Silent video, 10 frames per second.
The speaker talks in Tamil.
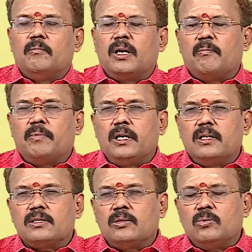மிகப்பெரிய
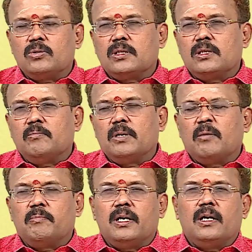சந்தோஷத்தையும்
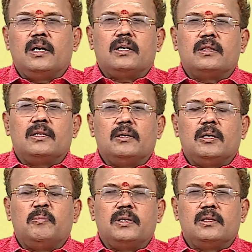மிகப்பெரிய ஏற்றத்தையும்
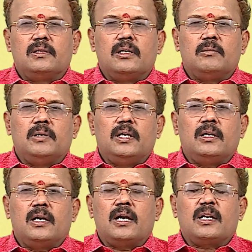ஏற்படுத்தி தரும்
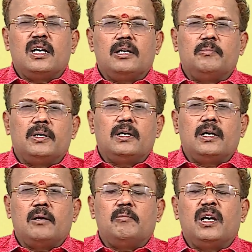நீண்ட நாட்களுக்கு பிறகு
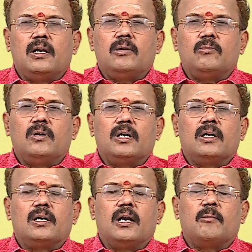நன்மைகள்
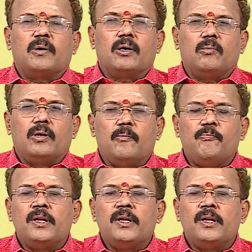அனுகூலங்கள் காணப்படக்கூடிய